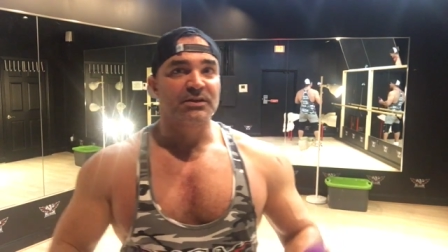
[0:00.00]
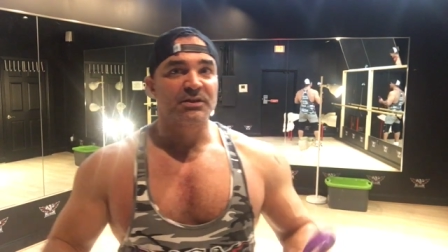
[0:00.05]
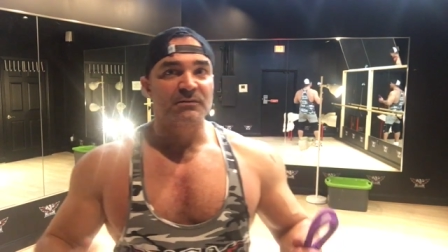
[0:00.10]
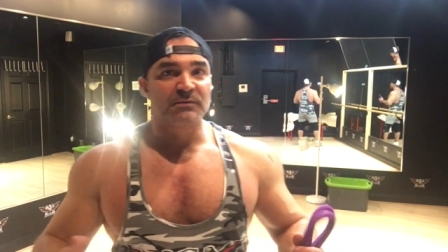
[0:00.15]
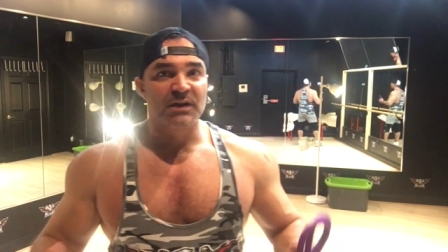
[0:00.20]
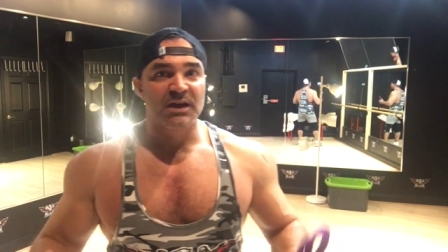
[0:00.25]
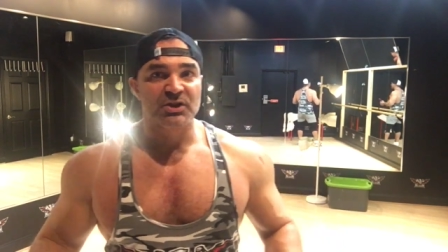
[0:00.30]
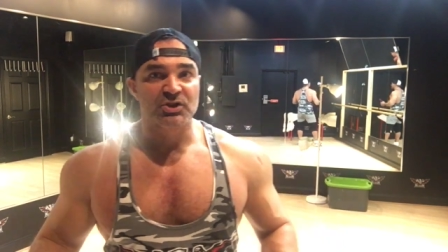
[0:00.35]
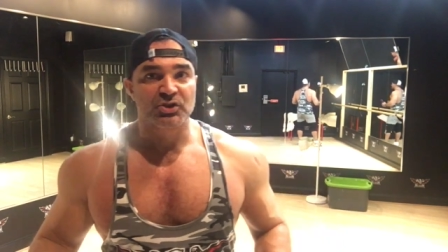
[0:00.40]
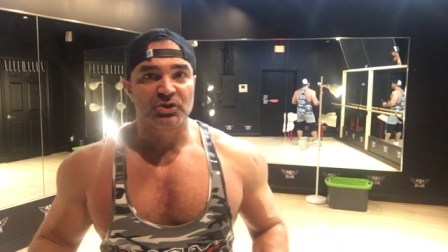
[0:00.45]

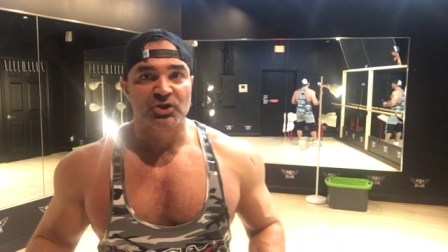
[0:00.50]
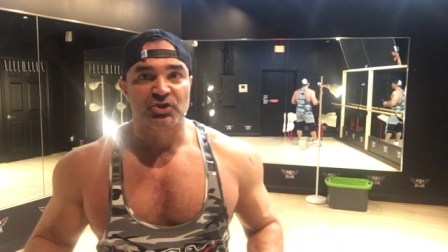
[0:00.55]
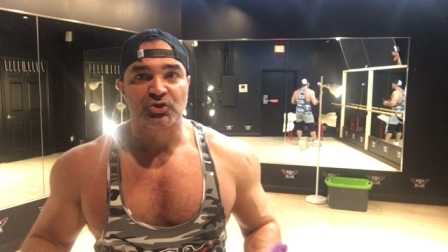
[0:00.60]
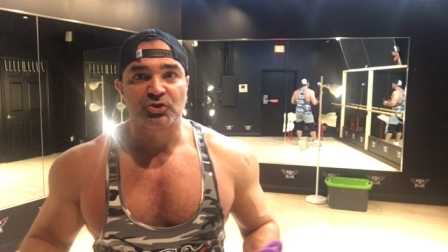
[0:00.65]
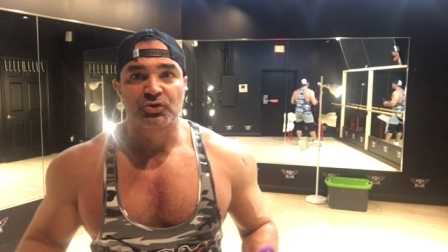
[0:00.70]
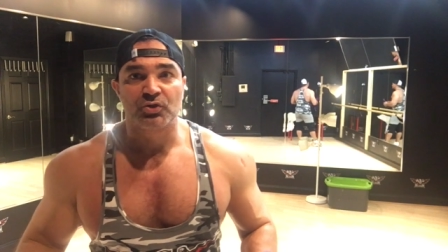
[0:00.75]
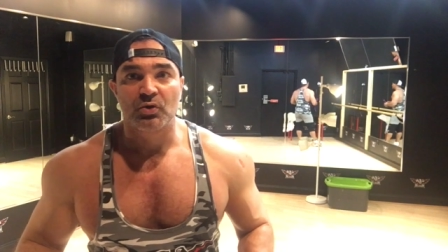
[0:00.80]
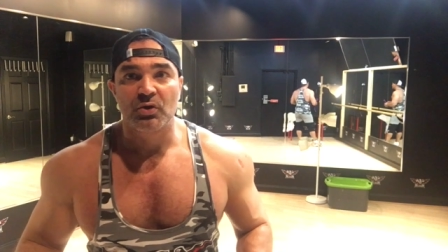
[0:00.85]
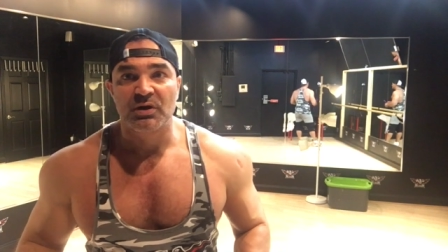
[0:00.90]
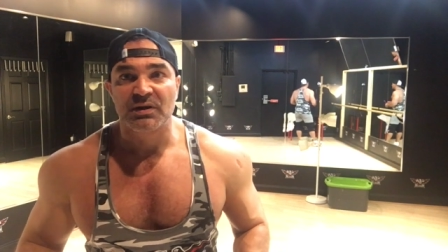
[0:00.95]
неважно
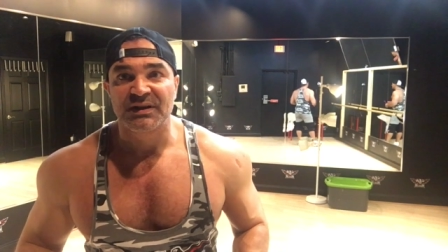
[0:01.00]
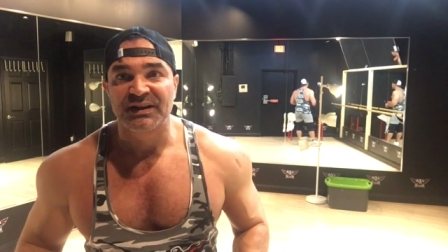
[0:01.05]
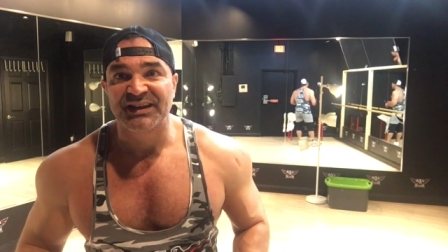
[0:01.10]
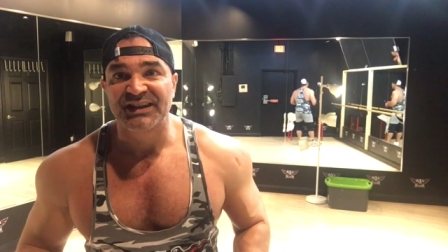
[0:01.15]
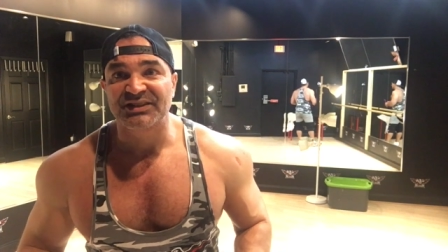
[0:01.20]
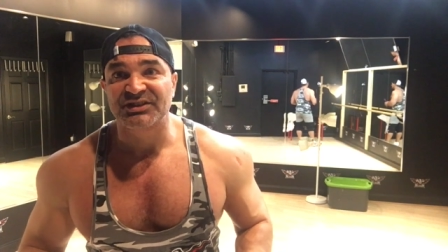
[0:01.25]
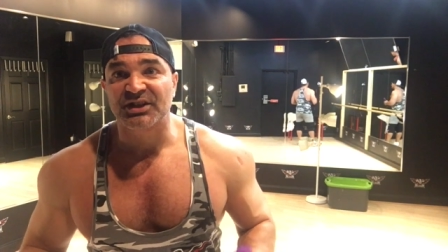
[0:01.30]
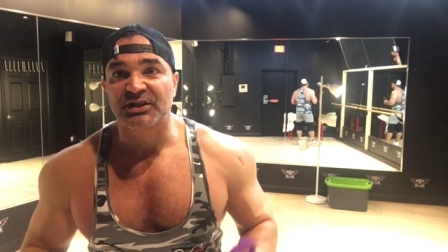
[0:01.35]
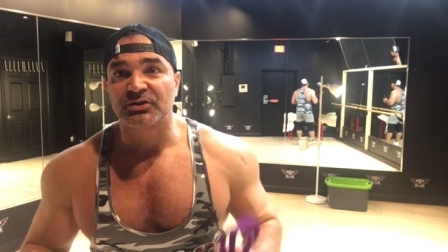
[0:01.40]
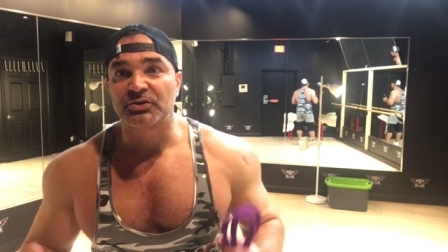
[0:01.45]
что,
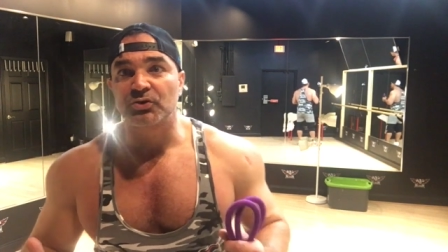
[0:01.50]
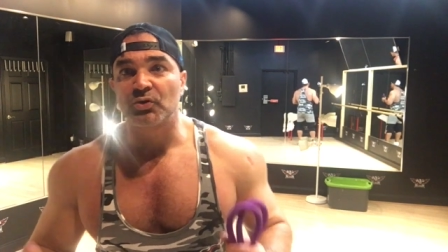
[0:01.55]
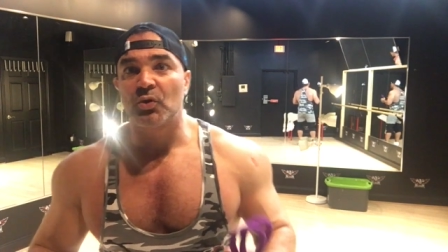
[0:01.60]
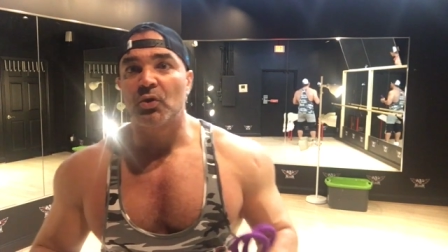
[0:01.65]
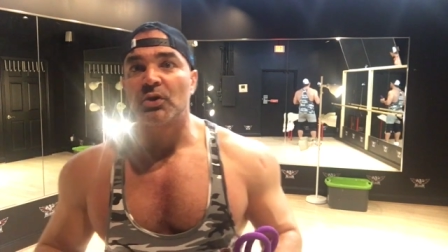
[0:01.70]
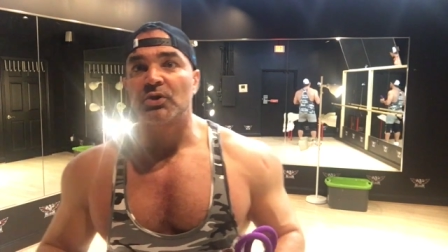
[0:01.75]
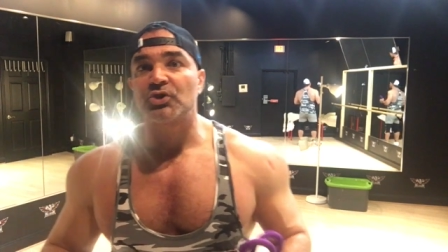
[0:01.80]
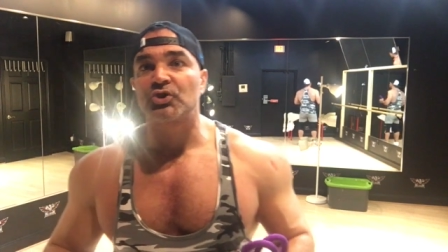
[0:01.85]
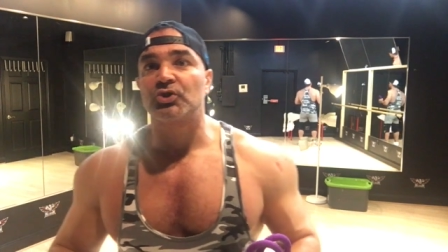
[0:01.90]
это то,